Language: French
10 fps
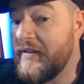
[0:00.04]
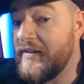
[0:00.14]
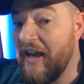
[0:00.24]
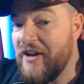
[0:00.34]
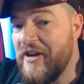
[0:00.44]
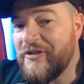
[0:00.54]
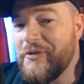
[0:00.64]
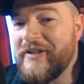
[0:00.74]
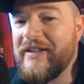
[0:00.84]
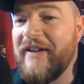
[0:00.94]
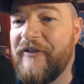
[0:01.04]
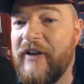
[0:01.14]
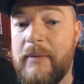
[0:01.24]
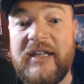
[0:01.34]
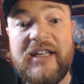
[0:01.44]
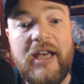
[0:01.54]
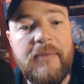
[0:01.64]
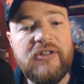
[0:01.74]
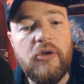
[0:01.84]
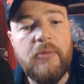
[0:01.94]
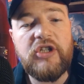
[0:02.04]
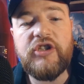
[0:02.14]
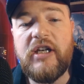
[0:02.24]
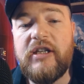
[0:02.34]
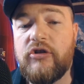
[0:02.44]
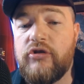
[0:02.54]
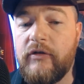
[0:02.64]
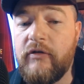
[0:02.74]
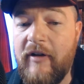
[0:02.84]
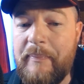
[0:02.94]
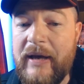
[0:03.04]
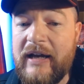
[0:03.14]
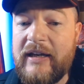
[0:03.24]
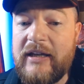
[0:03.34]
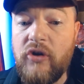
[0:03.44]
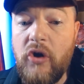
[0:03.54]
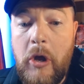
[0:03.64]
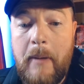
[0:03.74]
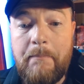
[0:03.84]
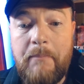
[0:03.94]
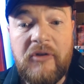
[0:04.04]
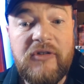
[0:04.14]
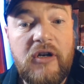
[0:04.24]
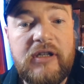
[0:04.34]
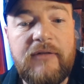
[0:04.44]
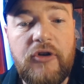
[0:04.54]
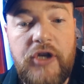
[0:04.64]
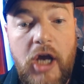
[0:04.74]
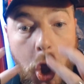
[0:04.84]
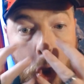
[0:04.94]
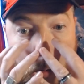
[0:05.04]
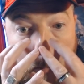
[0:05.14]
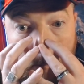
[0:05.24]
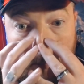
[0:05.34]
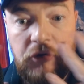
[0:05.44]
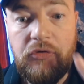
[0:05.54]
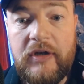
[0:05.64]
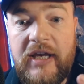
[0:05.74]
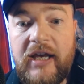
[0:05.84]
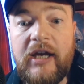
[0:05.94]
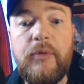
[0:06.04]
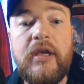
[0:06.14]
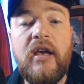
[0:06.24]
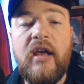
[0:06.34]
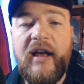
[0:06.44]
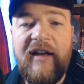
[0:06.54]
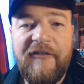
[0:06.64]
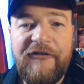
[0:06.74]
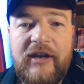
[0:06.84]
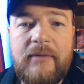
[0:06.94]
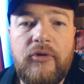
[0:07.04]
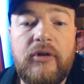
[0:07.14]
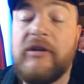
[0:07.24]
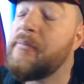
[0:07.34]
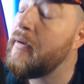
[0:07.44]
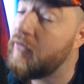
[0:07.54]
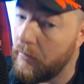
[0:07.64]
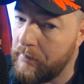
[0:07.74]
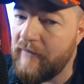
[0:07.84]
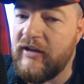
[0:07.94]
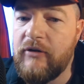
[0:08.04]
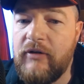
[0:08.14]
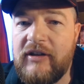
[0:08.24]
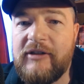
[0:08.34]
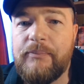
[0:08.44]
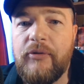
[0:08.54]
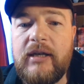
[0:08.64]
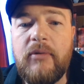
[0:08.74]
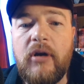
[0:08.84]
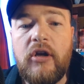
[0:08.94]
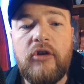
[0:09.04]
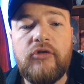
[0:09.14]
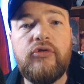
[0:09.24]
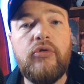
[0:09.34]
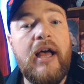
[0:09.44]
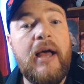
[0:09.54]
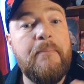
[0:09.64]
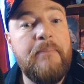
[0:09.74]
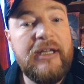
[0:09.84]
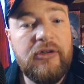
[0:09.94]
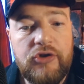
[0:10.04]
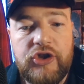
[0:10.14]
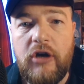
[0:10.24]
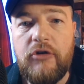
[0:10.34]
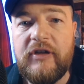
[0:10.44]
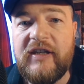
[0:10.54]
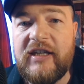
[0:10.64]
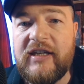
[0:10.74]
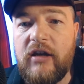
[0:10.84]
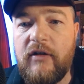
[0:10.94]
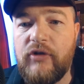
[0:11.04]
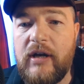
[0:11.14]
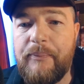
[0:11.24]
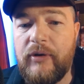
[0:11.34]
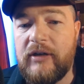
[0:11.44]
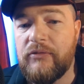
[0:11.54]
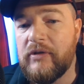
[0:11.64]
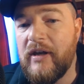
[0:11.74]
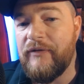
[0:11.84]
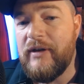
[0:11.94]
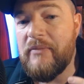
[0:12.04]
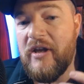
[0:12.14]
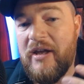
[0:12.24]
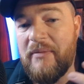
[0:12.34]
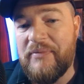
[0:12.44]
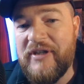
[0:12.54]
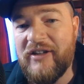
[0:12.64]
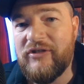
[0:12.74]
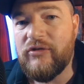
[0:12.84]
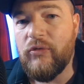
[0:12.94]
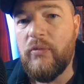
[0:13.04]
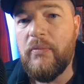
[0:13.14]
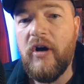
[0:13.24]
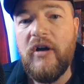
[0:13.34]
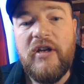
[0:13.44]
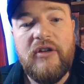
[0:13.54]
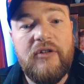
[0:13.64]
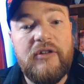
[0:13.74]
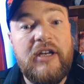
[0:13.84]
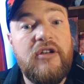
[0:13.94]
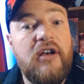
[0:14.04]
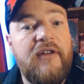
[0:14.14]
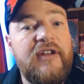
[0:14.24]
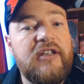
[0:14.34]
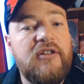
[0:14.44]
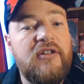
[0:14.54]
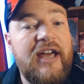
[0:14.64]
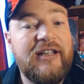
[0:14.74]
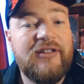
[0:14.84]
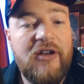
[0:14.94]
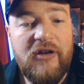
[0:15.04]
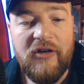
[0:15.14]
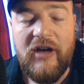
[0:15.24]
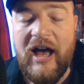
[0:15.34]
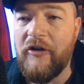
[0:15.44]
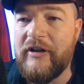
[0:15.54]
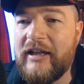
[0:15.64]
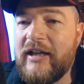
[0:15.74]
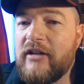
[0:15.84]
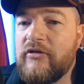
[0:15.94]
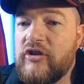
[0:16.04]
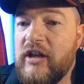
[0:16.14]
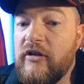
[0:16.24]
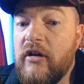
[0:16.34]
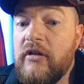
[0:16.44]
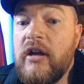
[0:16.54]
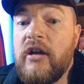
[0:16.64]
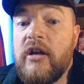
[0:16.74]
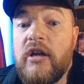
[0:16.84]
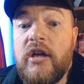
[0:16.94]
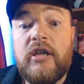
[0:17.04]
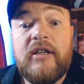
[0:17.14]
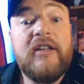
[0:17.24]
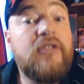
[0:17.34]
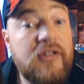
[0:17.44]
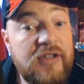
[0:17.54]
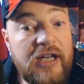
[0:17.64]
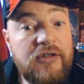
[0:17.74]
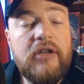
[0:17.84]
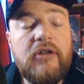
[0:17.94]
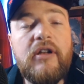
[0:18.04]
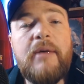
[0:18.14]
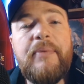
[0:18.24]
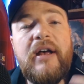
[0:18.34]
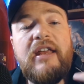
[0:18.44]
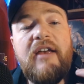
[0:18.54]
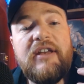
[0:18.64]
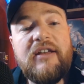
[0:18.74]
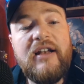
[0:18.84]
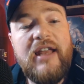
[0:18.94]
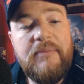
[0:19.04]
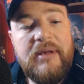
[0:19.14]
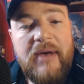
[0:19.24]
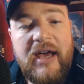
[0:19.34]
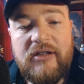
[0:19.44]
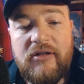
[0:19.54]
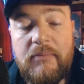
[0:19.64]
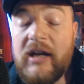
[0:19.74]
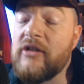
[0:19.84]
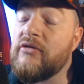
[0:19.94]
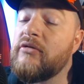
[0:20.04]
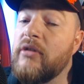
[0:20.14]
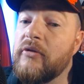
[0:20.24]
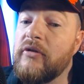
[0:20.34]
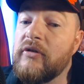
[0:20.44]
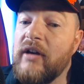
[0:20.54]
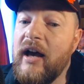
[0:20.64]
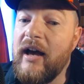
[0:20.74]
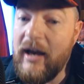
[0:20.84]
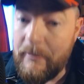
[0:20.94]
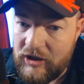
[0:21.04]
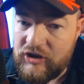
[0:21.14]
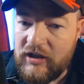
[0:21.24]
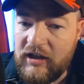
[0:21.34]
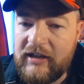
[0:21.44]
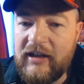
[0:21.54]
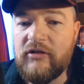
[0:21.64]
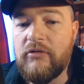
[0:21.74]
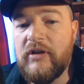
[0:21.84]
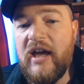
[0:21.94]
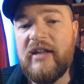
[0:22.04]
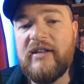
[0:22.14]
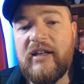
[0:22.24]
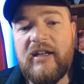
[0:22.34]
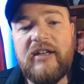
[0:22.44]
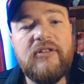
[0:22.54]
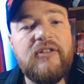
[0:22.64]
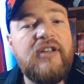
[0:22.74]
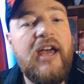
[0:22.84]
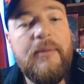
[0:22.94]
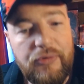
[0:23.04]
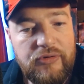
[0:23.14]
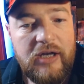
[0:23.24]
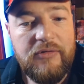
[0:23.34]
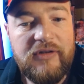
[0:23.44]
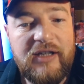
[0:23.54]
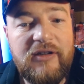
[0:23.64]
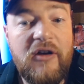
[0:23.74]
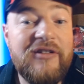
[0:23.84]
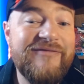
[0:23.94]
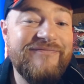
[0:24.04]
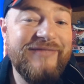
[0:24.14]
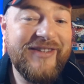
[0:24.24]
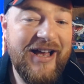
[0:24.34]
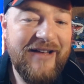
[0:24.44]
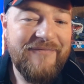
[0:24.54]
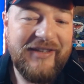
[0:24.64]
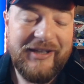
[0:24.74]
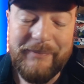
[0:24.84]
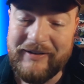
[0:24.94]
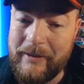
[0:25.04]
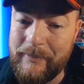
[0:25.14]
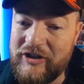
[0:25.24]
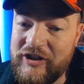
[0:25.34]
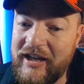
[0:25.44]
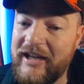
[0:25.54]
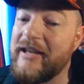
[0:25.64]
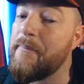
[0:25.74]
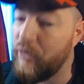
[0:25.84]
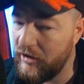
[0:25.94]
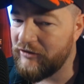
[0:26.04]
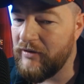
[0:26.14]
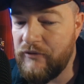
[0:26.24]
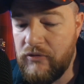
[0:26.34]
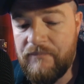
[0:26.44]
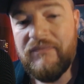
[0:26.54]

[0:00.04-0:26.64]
Salut à tous, c'est Fab et des Garmates sur ma chaîne et aujourd'hui on va parler de Muzzle qui veut dire muselière et oui, un film disponible sur Prime Video est disponible sur un maître chien unité K9 de la police, donc un film bien sombre euh, d'ailleurs avec euh, acteur euh, Aaron Eckhart que j'adore. Qu'est-ce que ça a donné On en a parlé avec l'ami Mike, bah justement ce sera après le générique. Est-ce qu'on a adhéré Est-ce que ça a répondu à nos attentes Ça, ça se passe après le générique. Prenez soin de vous.